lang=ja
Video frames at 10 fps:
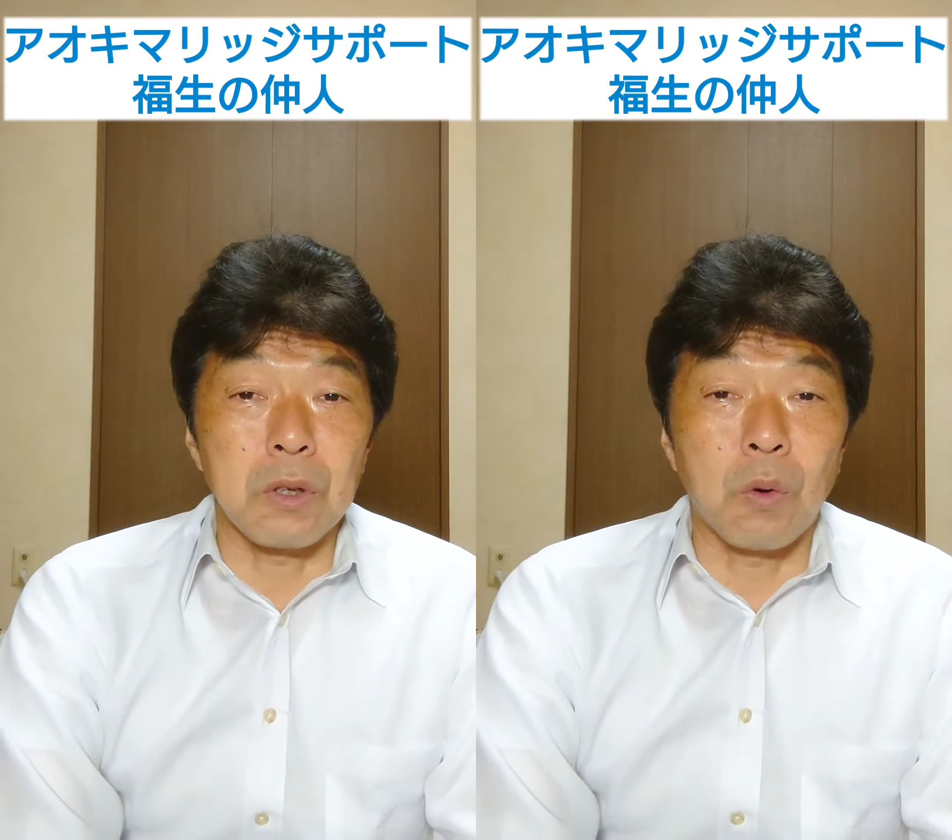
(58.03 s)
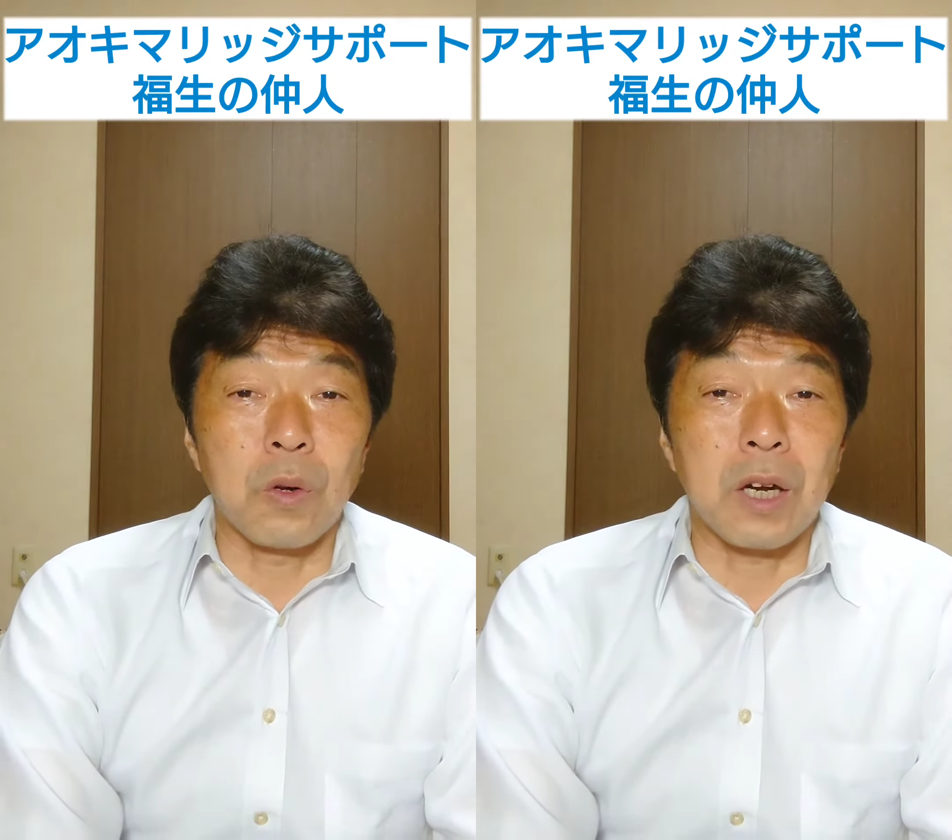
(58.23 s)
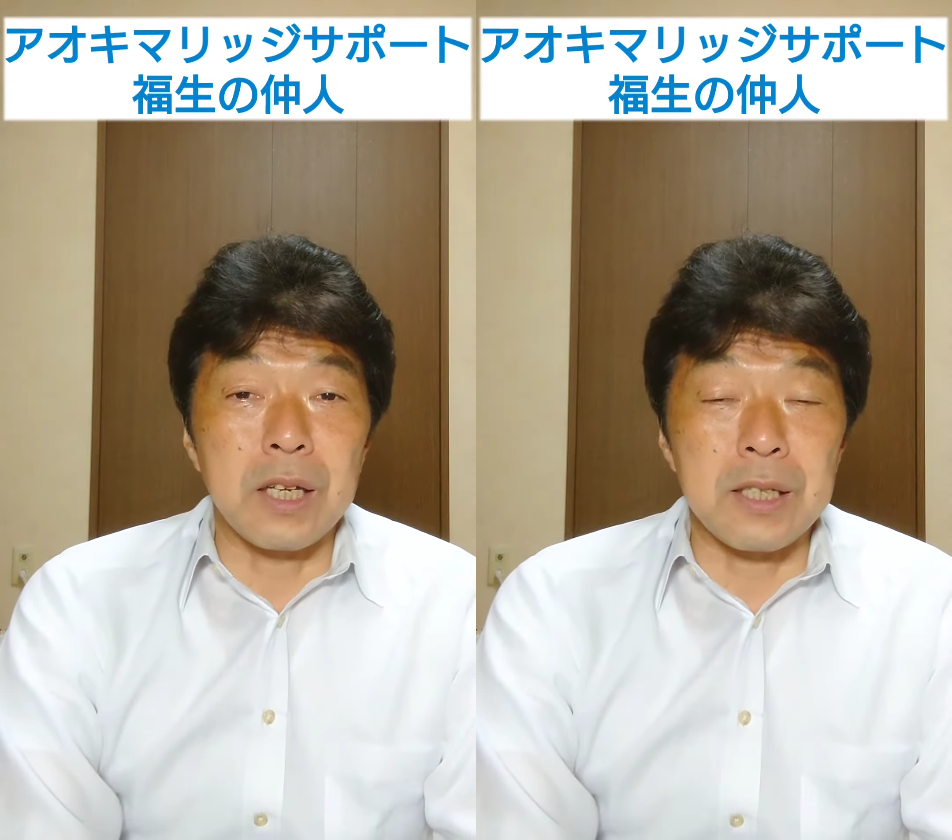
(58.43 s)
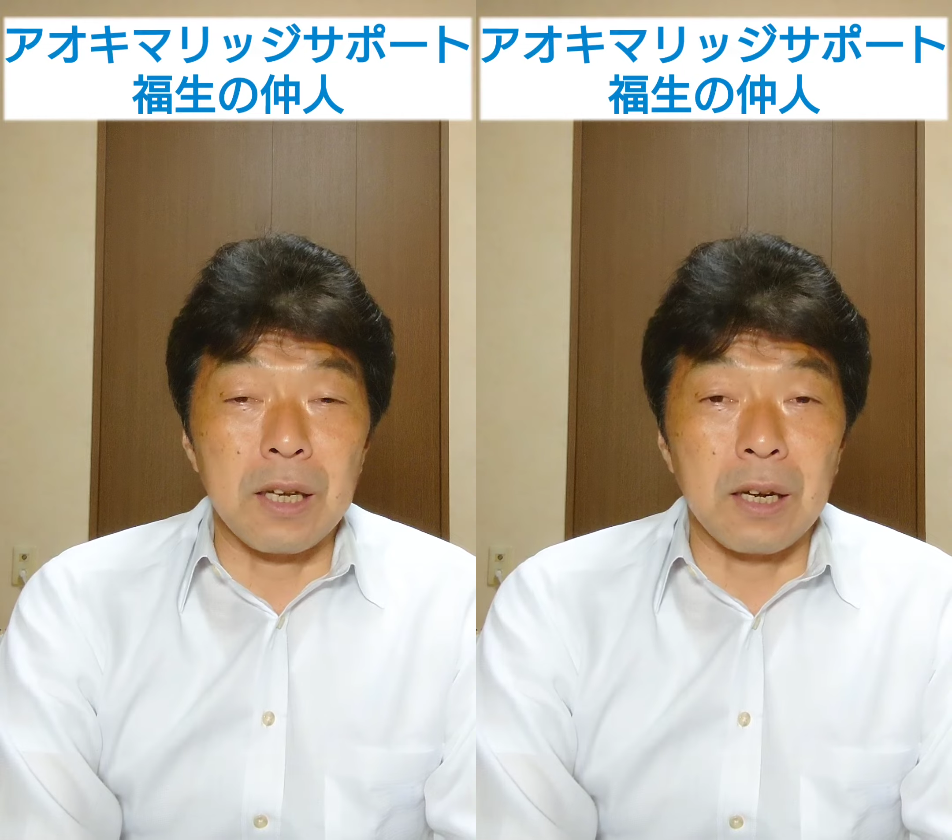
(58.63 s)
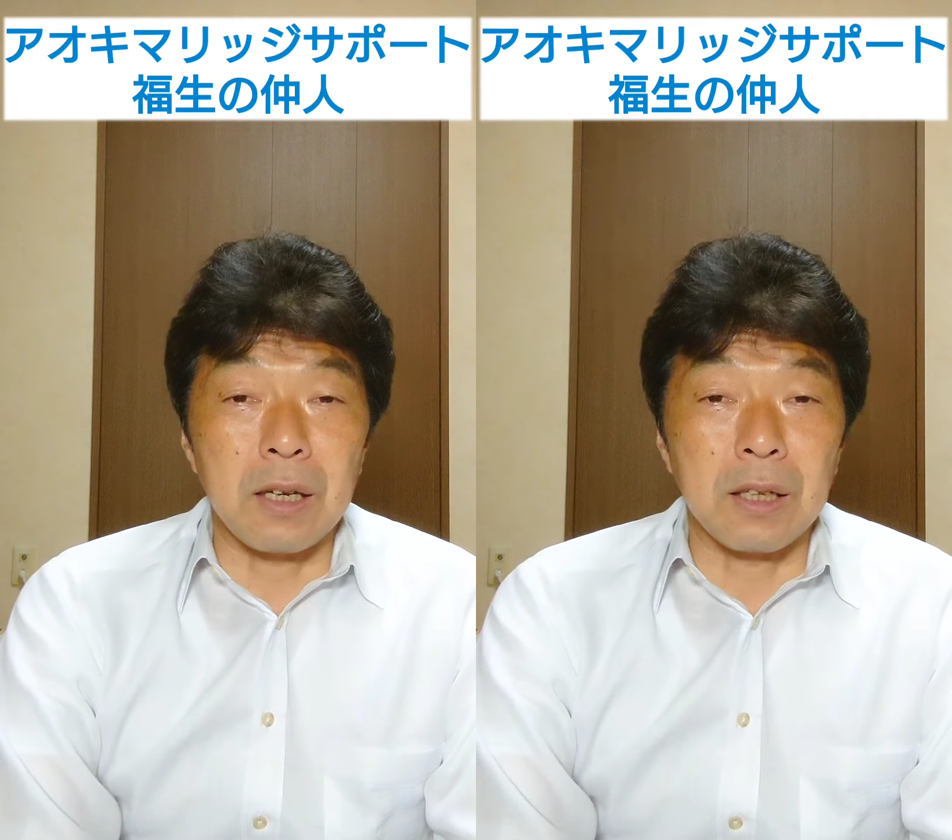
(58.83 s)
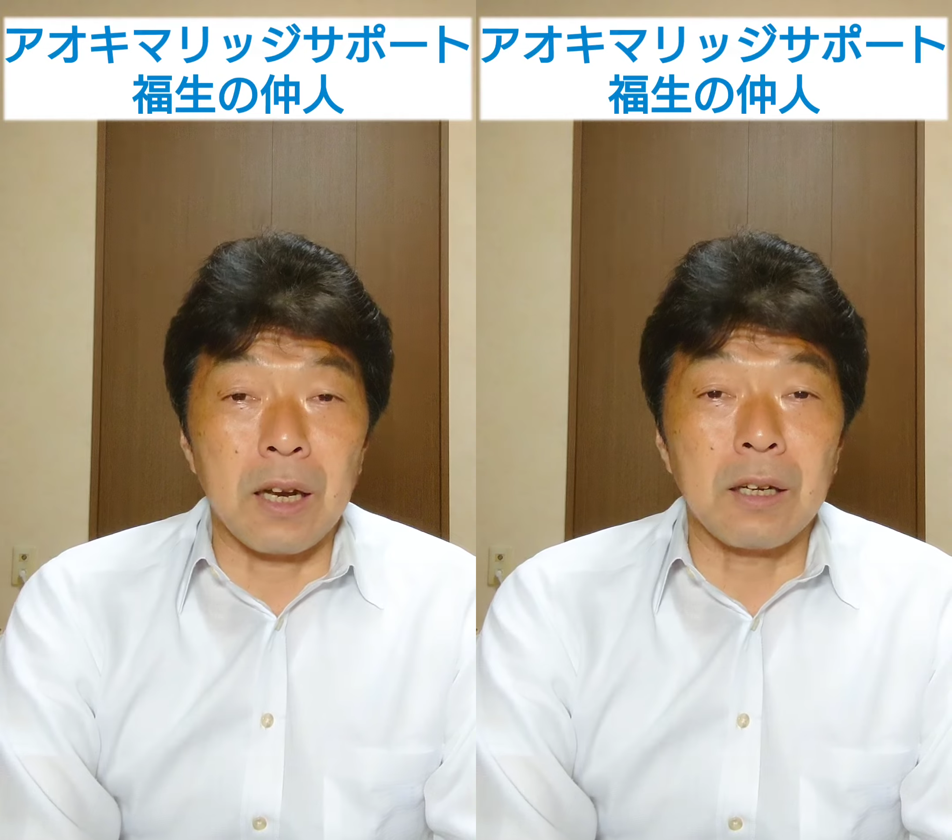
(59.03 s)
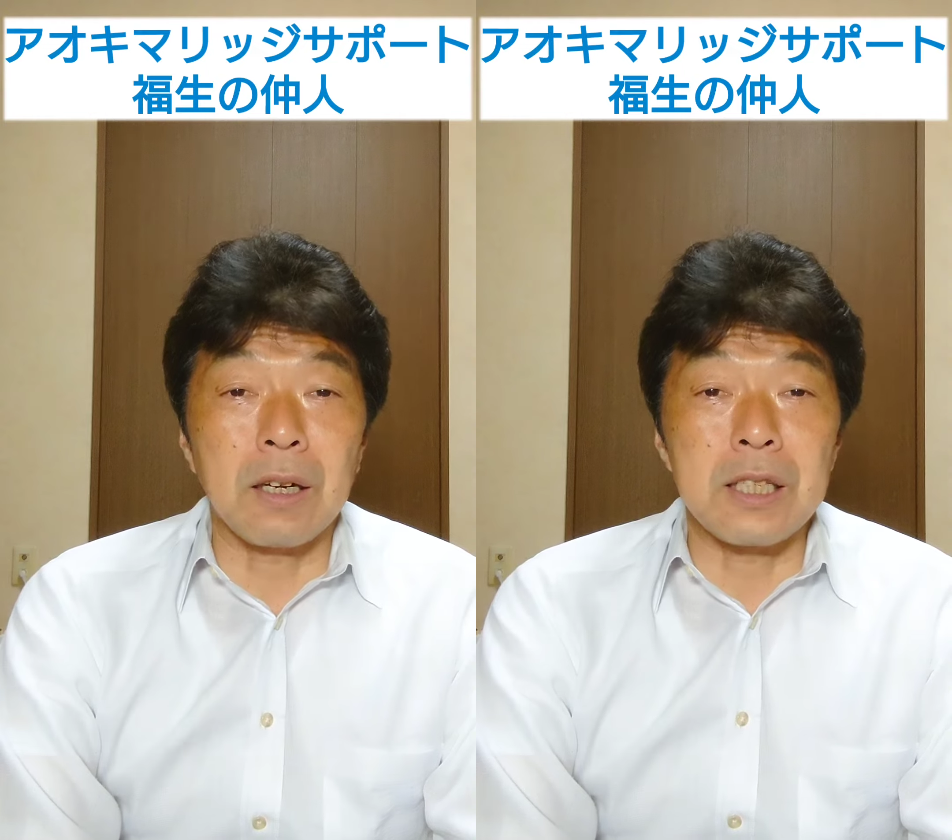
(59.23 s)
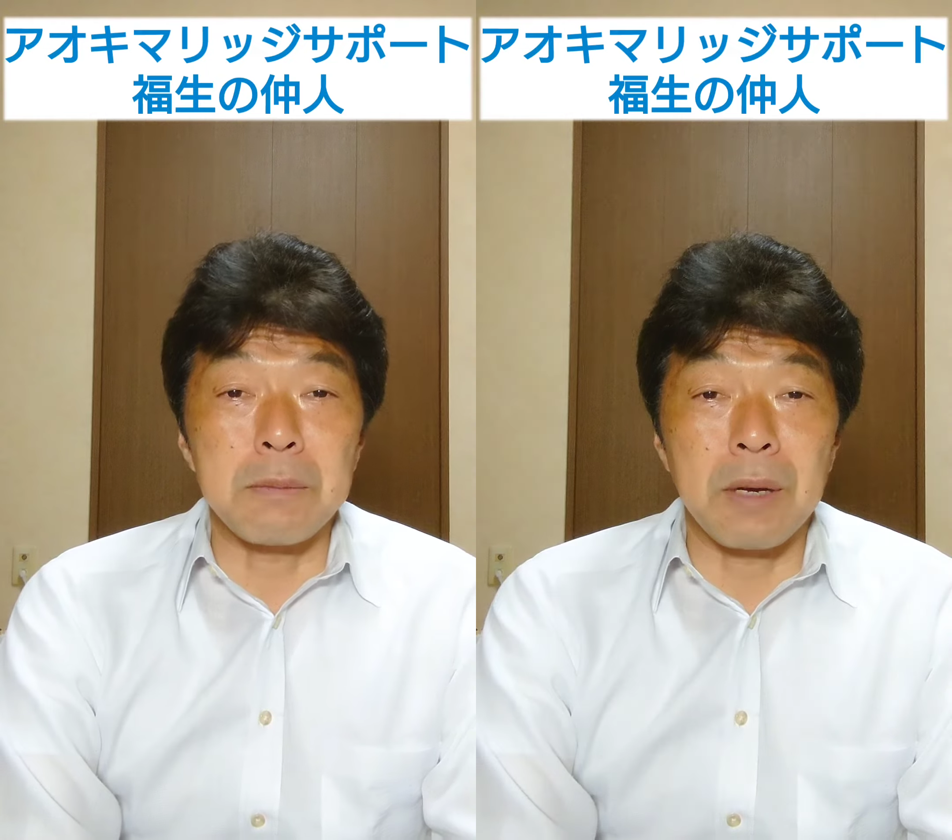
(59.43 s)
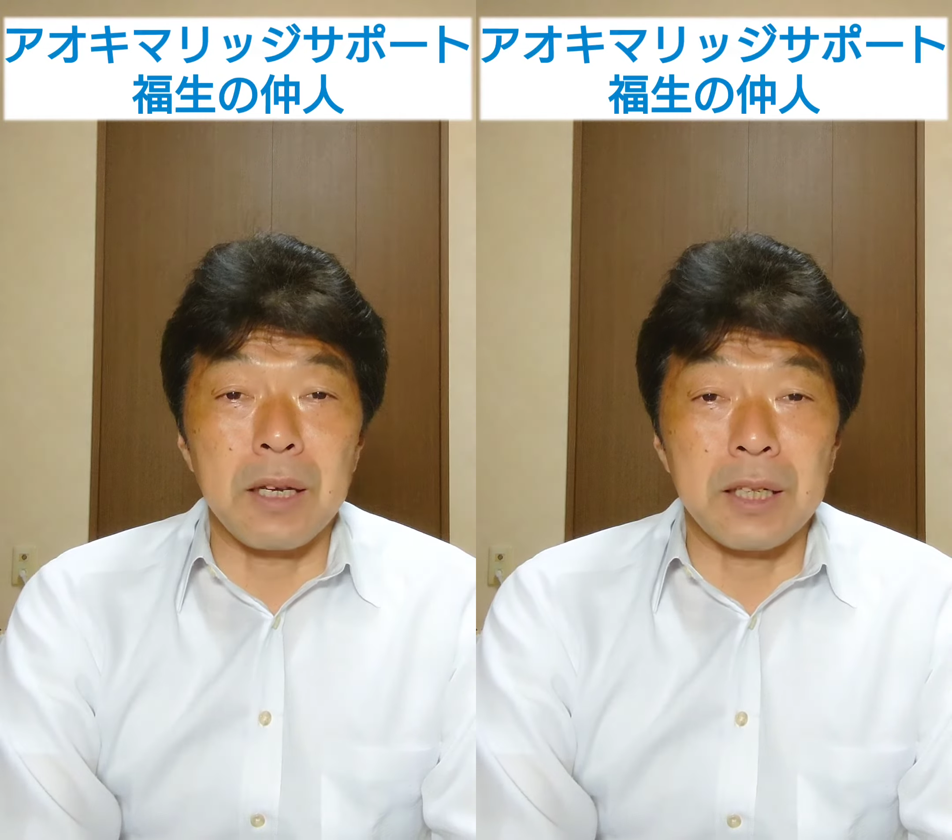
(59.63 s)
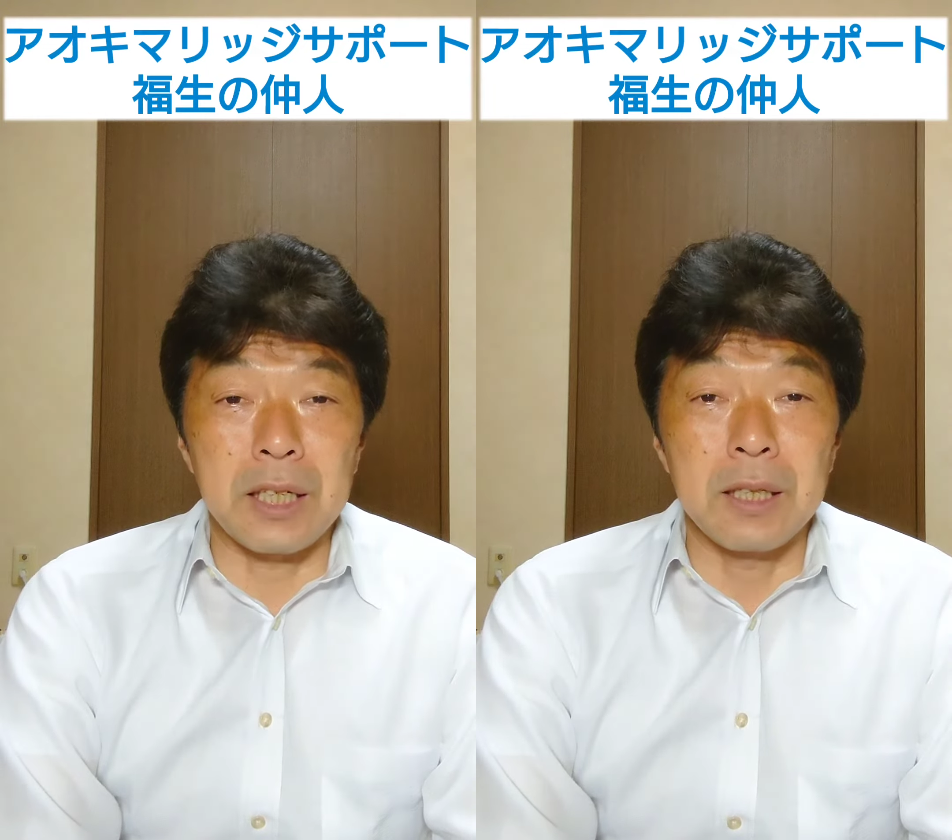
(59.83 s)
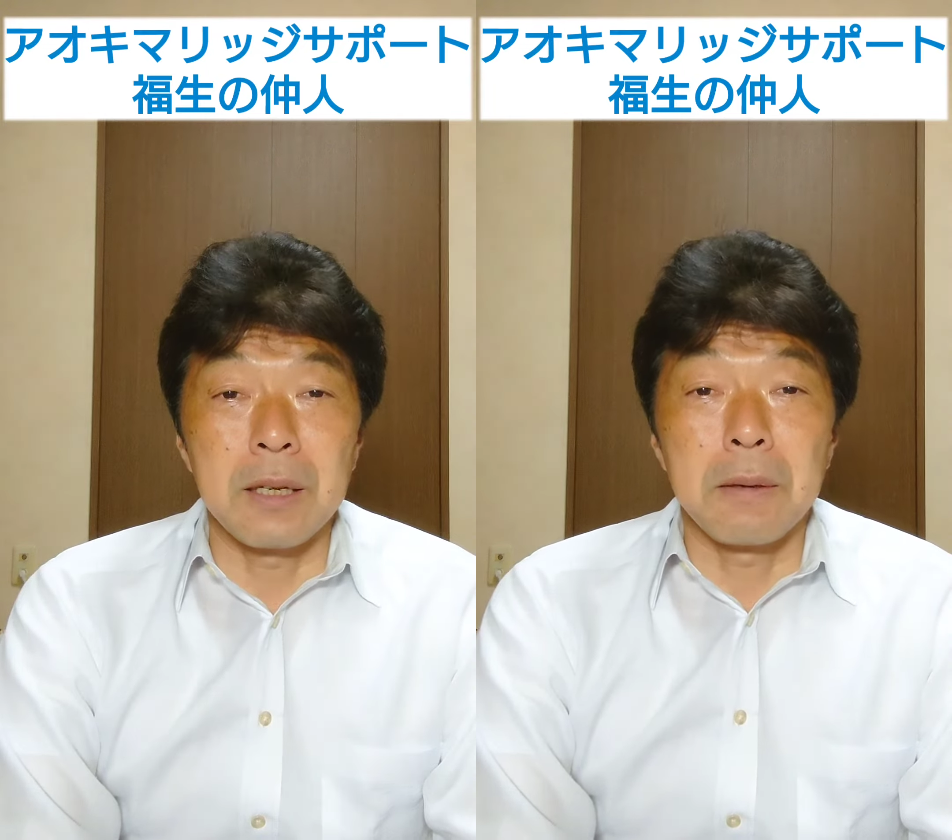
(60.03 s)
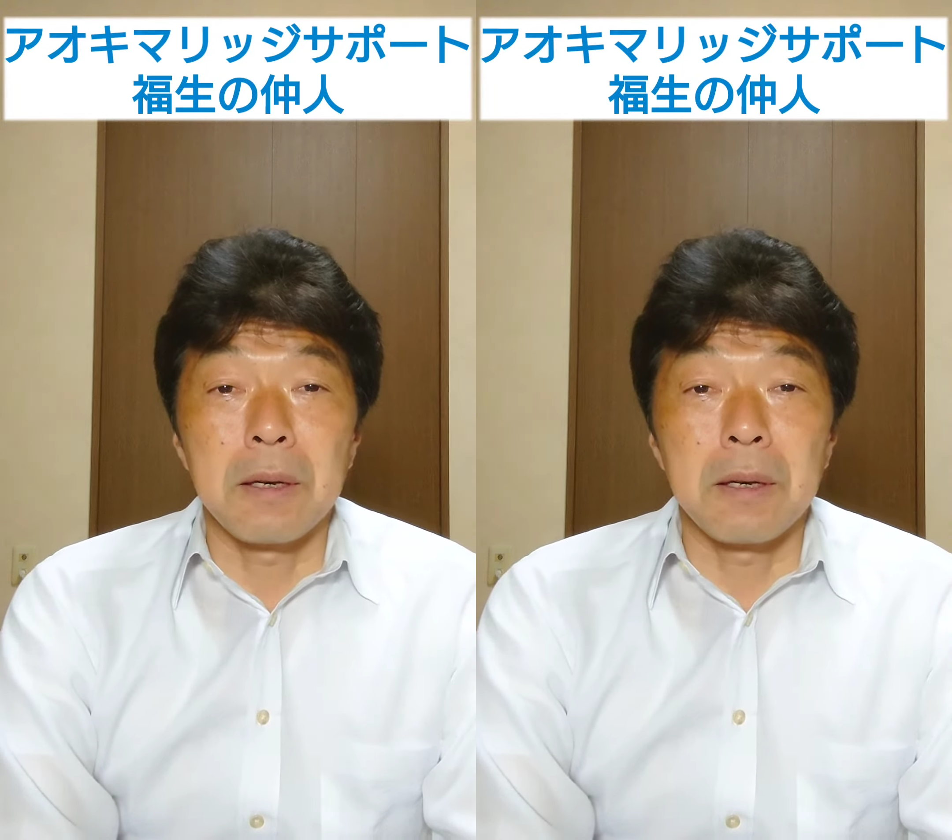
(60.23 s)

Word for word: 4ヶ月から7ヶ月前に